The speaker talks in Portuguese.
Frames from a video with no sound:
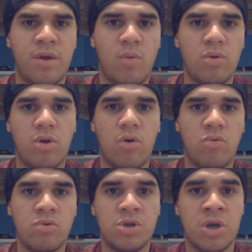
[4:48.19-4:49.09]
enquanto
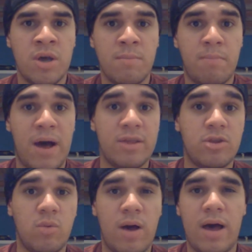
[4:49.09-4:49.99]
alguns
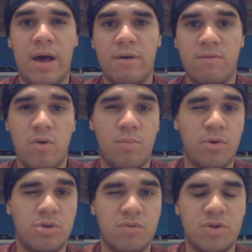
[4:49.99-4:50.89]
passam a ver o
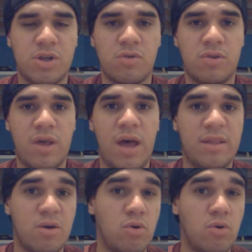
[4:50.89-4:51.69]
ponto de vista do César,